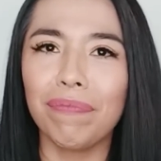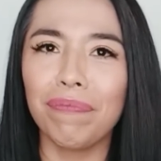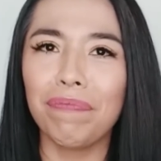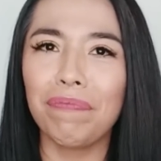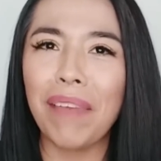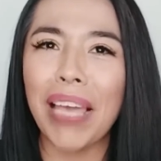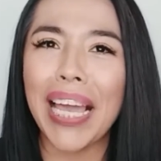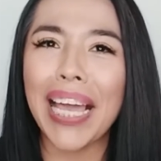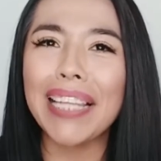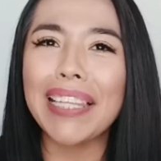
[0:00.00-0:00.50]

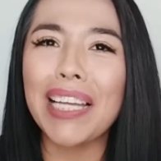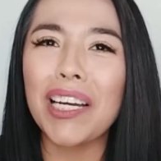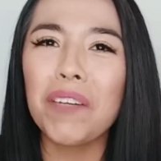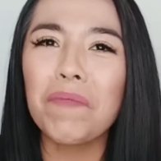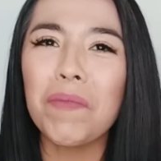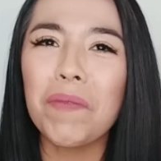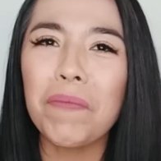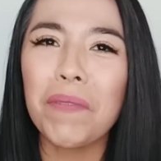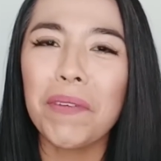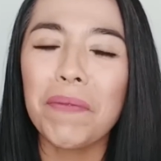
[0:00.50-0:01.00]
me encanta
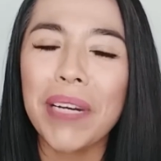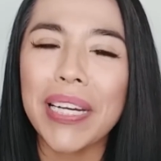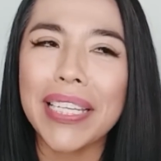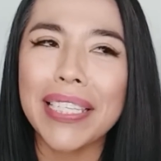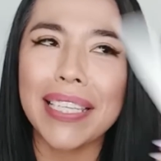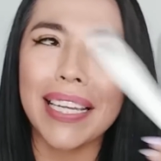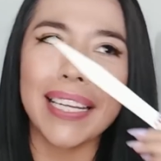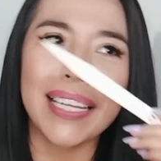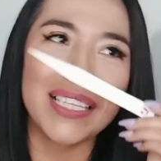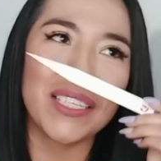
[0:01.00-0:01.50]
cómo
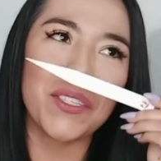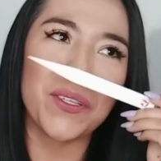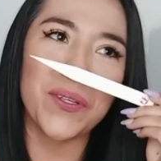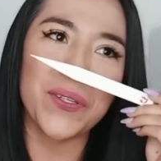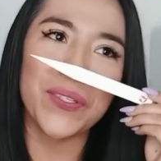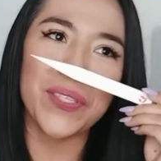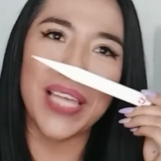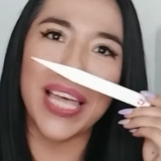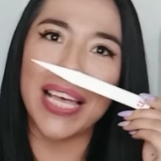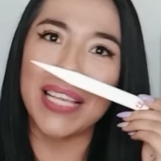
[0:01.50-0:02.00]
pulverizan
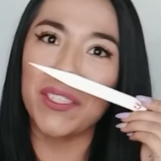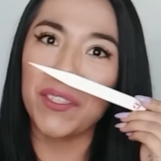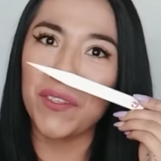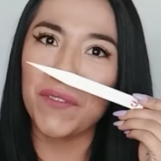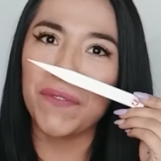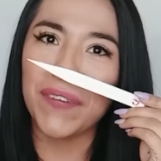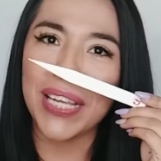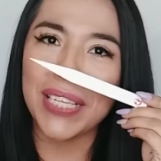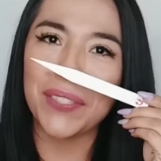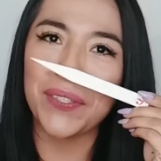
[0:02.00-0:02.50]
estos,
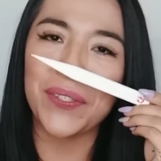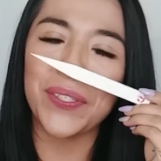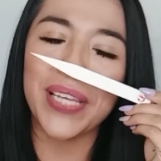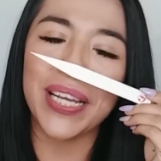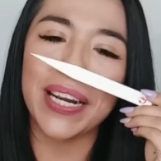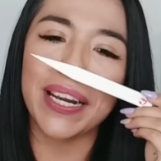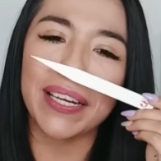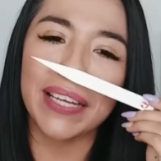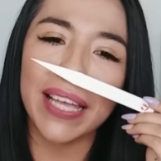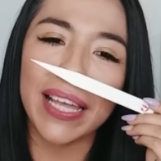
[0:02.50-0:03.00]
estos frascos
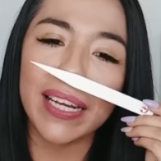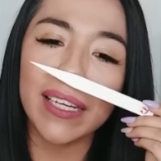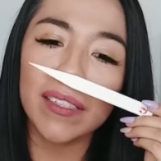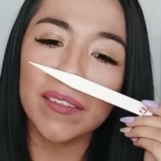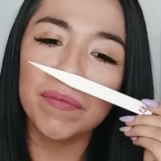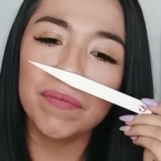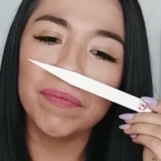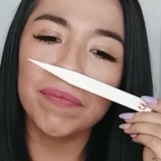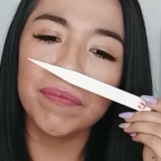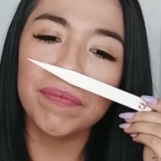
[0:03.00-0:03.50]
de Ranier.
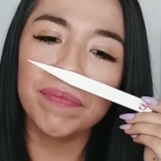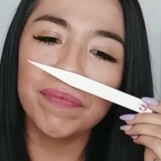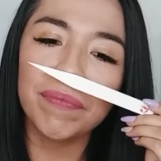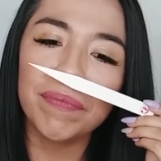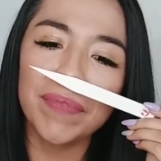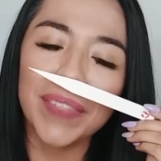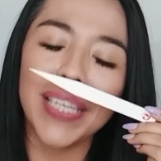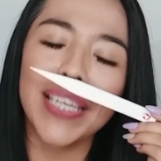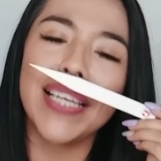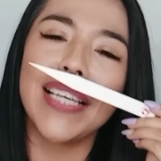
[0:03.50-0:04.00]

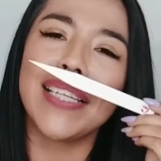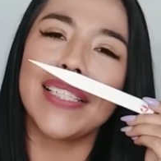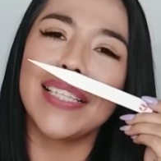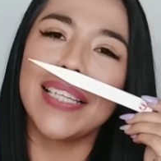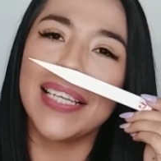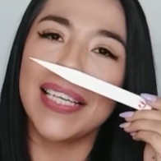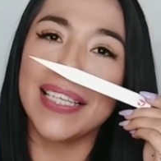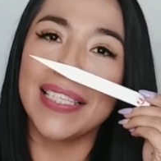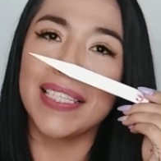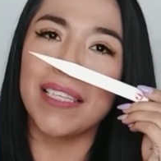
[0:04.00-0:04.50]
Es
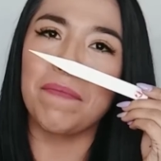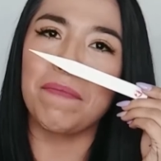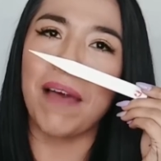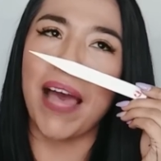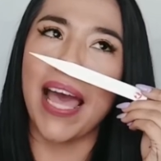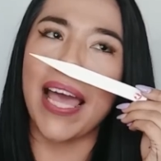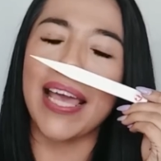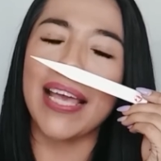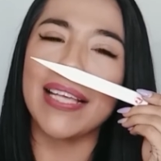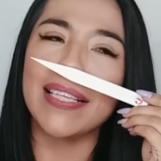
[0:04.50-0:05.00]

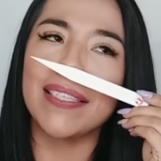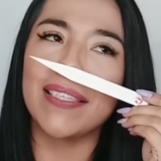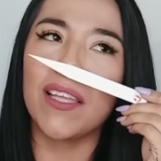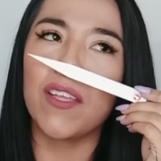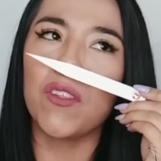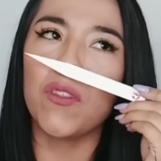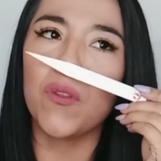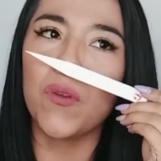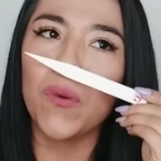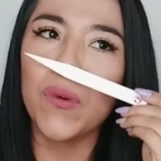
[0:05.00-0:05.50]
riquísima, es
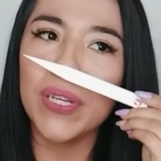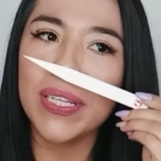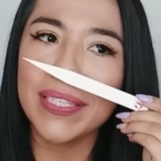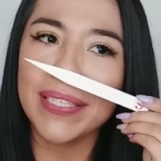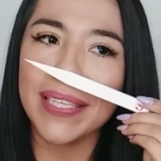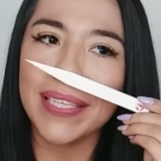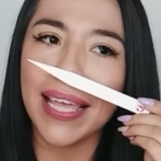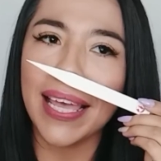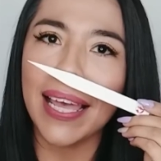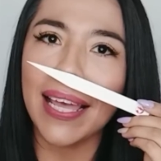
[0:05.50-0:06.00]

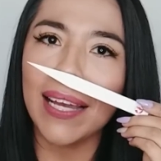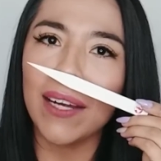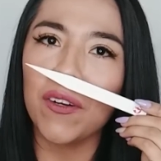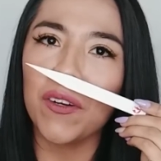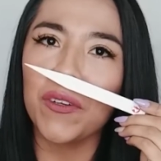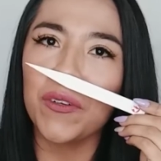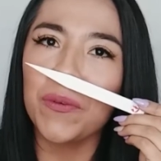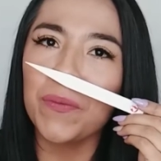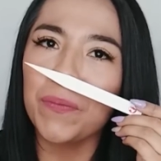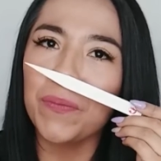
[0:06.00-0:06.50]
dulce
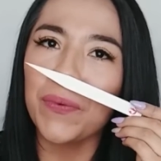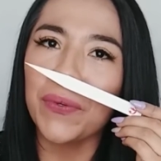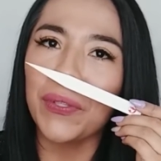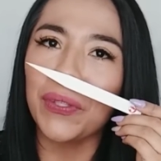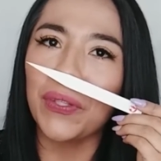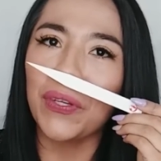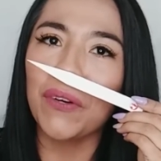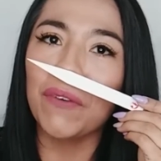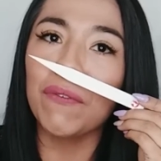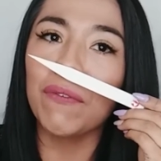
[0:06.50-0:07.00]
con un
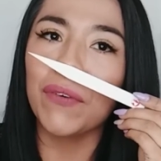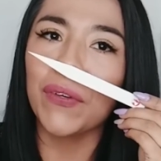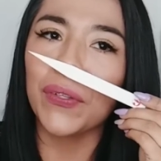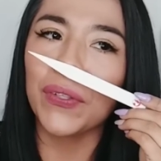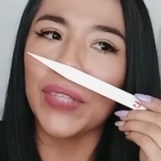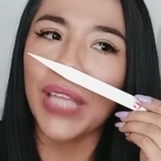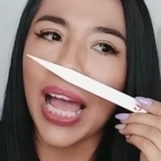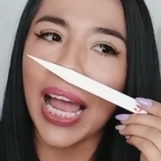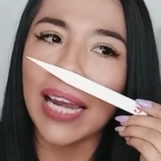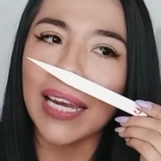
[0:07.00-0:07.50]
punto
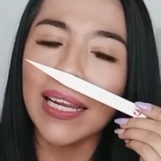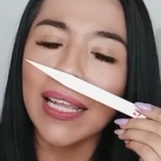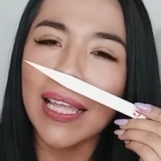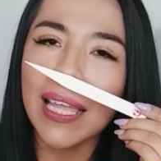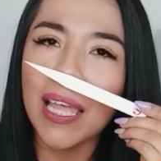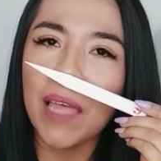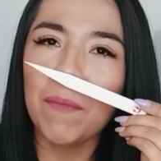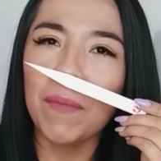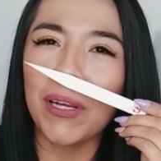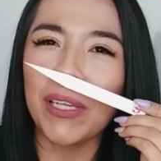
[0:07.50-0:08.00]
frutal,
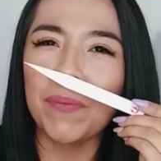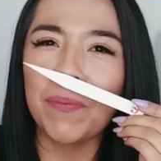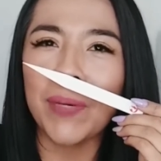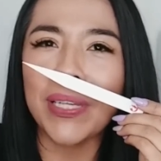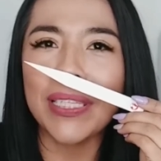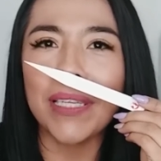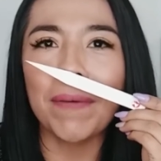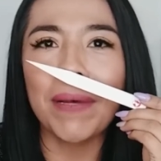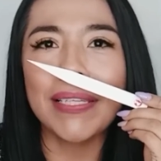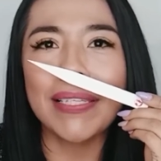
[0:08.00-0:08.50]
pero
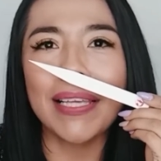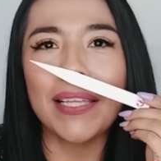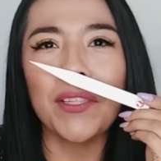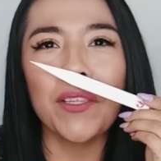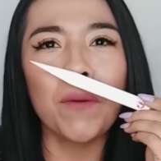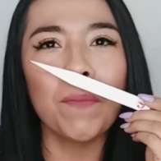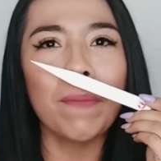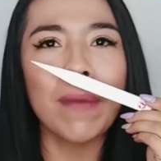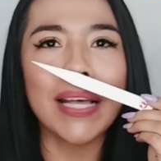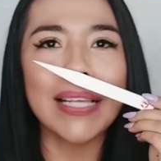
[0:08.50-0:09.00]
después se va
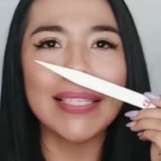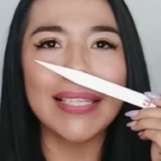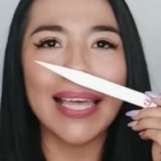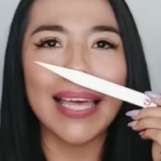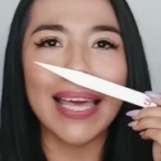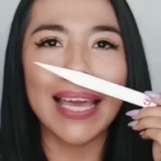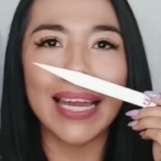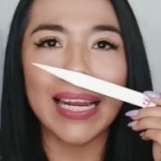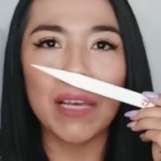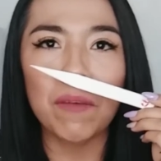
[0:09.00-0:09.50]
haciendo más
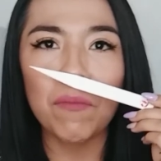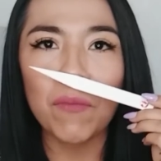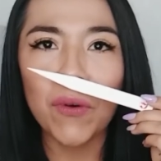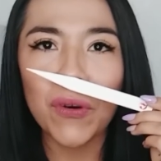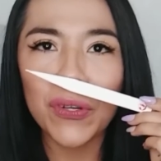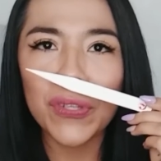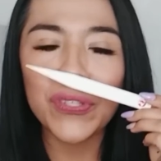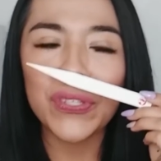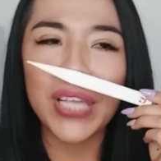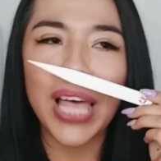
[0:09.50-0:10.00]

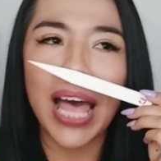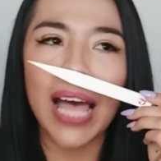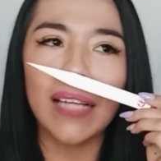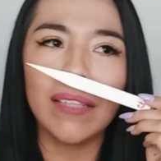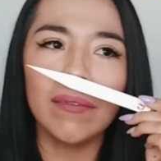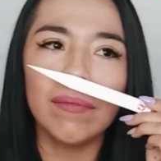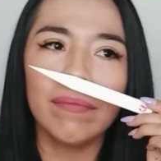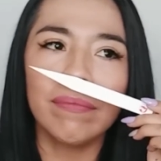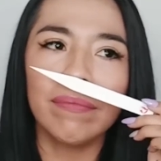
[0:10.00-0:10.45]
cremosa